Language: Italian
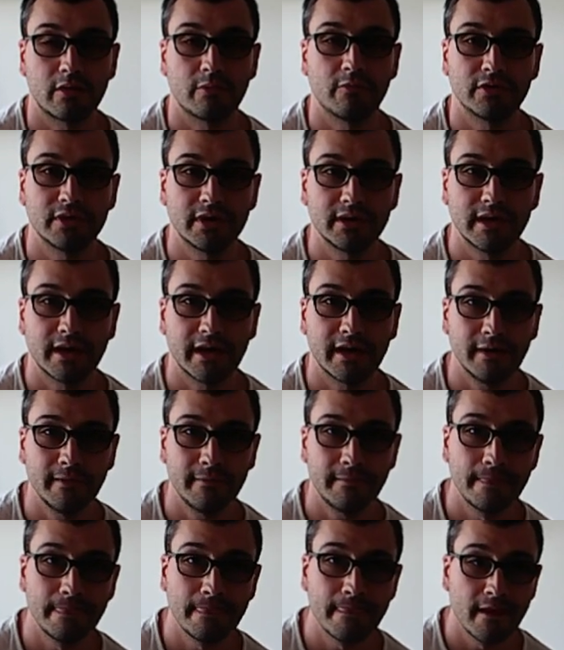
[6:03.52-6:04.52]
una buona
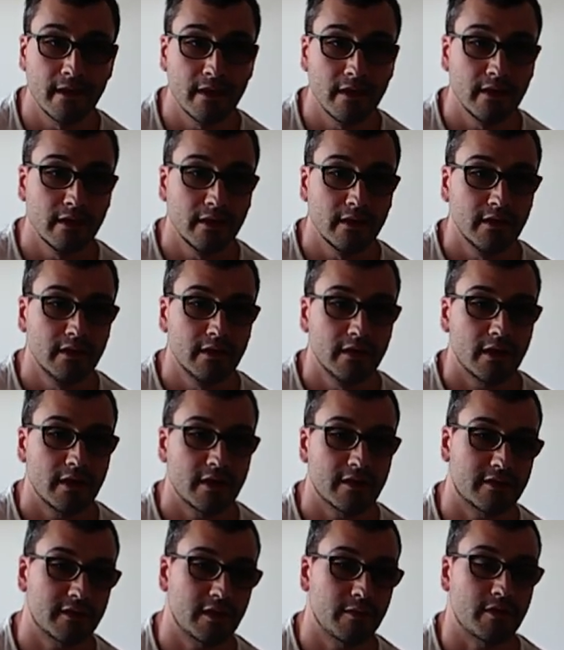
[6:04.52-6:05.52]
idea
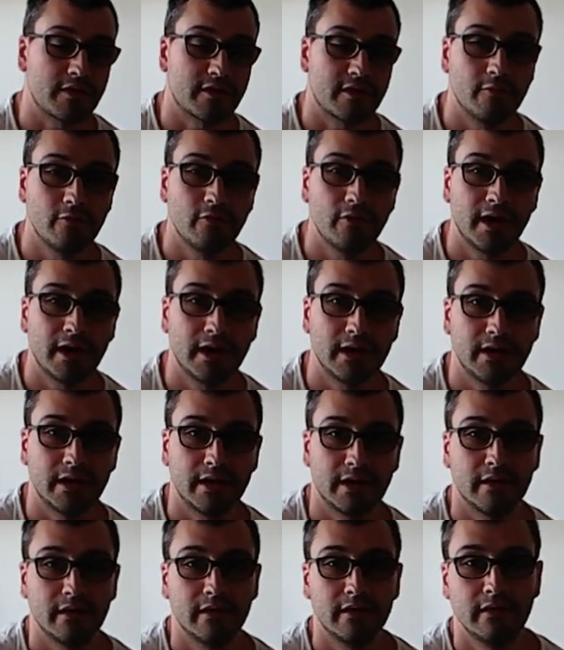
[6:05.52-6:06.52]
e insieme a
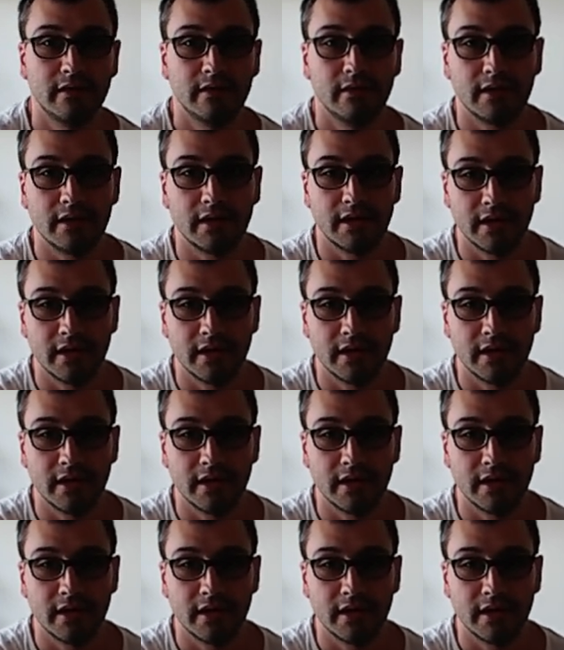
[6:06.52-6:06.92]
Samuele